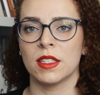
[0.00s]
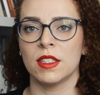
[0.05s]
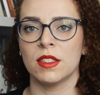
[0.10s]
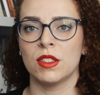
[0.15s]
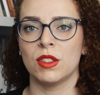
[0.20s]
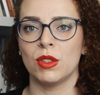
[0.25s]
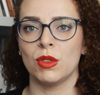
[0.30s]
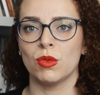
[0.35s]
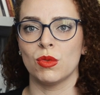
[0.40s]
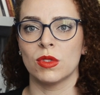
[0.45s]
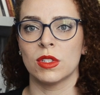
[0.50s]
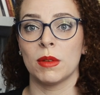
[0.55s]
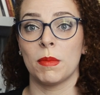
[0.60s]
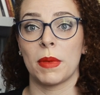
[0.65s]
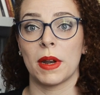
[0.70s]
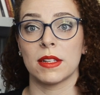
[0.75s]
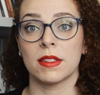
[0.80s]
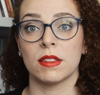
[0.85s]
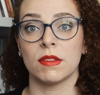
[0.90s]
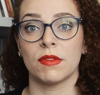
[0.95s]
que se usa
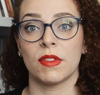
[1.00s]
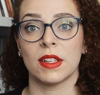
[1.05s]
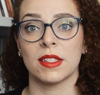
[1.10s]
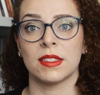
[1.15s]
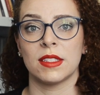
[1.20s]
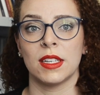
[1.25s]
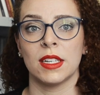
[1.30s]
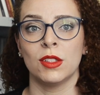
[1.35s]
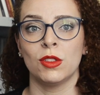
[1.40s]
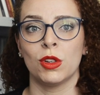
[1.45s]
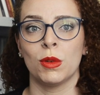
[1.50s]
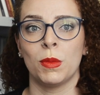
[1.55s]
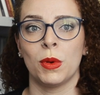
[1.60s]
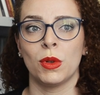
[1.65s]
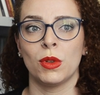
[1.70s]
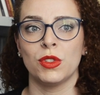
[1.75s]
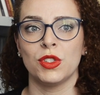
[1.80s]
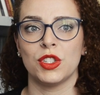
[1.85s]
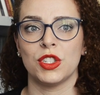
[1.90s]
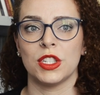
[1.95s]
para se fazer
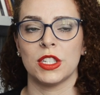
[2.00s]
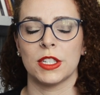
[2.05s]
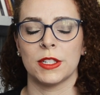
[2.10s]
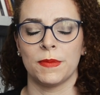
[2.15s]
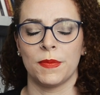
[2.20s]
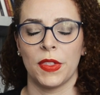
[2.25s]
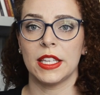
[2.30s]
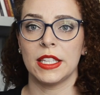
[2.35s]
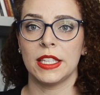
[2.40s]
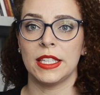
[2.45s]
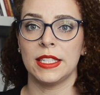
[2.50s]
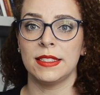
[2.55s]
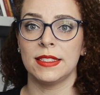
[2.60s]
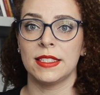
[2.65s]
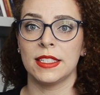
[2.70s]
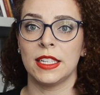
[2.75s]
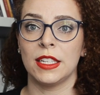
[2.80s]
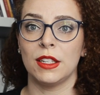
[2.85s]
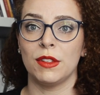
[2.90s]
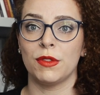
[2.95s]
antropologia e
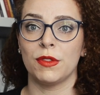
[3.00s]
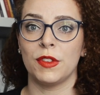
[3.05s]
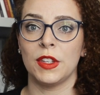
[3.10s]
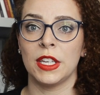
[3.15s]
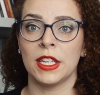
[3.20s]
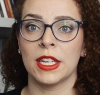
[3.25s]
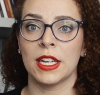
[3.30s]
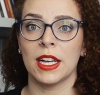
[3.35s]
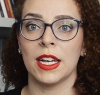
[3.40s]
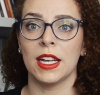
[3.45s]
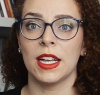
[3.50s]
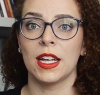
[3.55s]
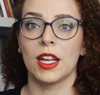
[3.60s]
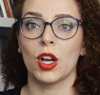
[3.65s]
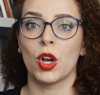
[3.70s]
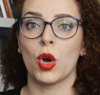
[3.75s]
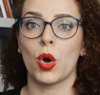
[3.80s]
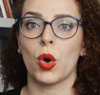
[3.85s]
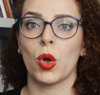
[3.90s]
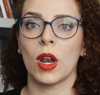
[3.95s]
significa
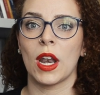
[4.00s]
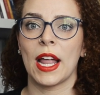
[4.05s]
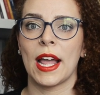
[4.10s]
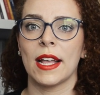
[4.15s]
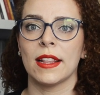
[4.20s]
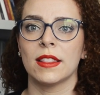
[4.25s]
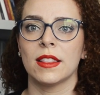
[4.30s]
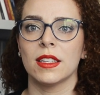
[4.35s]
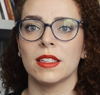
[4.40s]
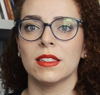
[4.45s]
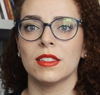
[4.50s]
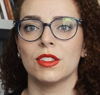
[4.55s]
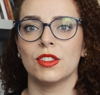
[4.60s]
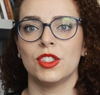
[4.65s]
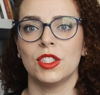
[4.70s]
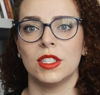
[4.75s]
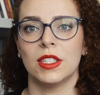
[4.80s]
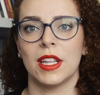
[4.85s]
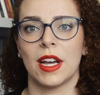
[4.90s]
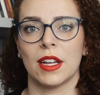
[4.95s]
coleta
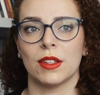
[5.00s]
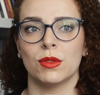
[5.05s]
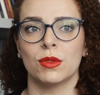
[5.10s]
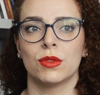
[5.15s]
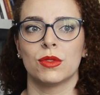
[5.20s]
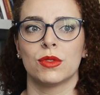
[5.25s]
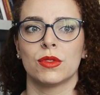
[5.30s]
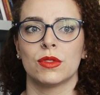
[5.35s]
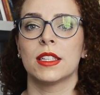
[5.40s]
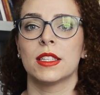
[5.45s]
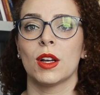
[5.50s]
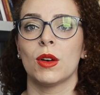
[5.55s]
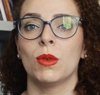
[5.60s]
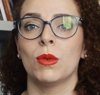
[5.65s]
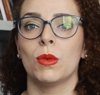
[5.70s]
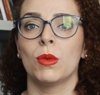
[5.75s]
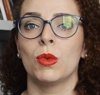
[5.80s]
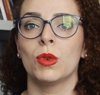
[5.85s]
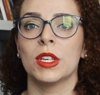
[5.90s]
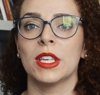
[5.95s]
de dados.
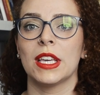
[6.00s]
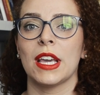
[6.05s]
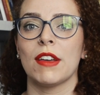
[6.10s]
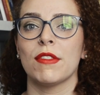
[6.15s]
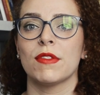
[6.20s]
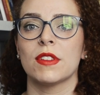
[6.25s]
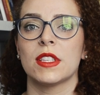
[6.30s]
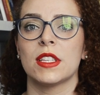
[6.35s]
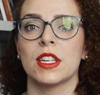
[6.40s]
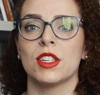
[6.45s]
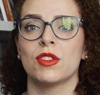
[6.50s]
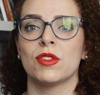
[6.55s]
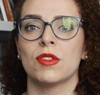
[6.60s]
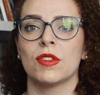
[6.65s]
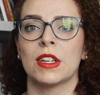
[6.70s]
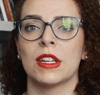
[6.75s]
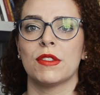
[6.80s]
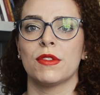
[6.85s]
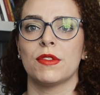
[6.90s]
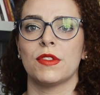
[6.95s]
Então, o que é fazer
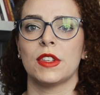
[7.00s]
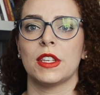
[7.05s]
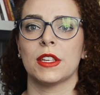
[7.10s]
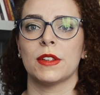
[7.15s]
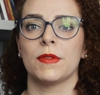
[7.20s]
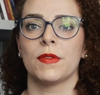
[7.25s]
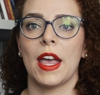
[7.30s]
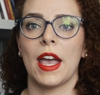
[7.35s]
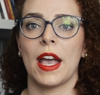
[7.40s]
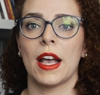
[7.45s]
etnografia?